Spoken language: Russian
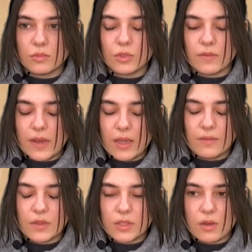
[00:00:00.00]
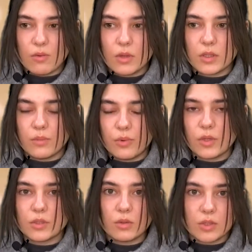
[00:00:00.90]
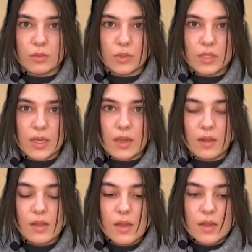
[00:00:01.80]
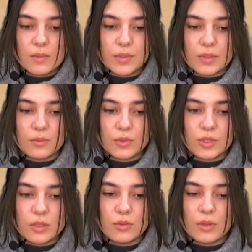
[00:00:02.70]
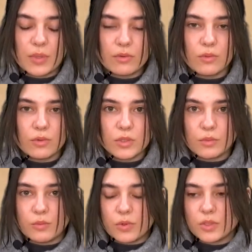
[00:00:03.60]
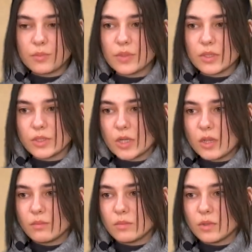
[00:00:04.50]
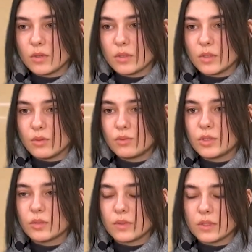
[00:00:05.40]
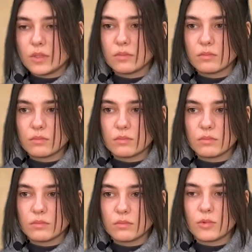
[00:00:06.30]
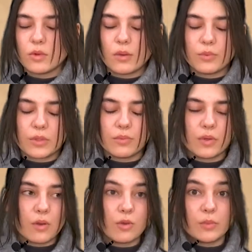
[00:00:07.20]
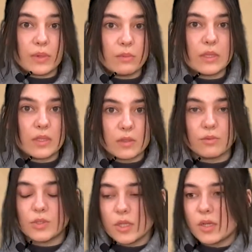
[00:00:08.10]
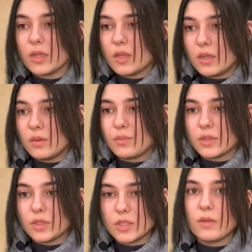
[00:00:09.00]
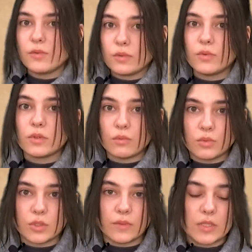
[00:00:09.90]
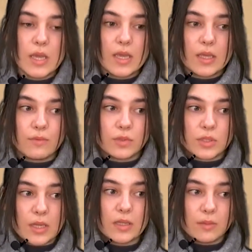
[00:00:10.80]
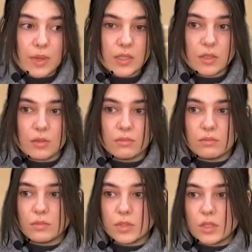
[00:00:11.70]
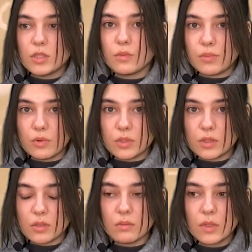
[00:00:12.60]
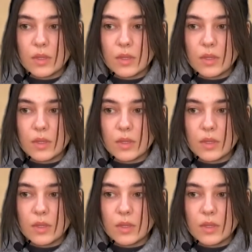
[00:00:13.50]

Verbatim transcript: усваивать какой-то более сложный материал, потому что ну, на первом курсе мы просто продолжаем э, доучивать ну, как будто бы какой-то предмет не доучили и продолжаем вот его доучивать. И вот с данной базой достаточно просто.